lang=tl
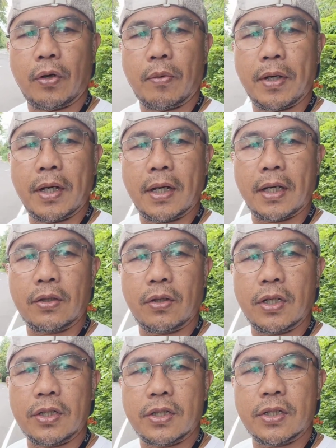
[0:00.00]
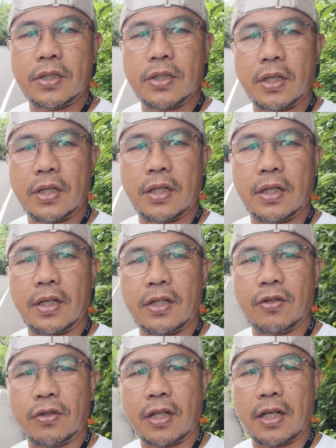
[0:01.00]
yun o oh, mga katolits
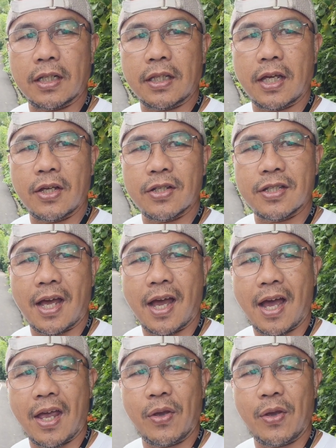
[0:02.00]
dito talaga tayo sa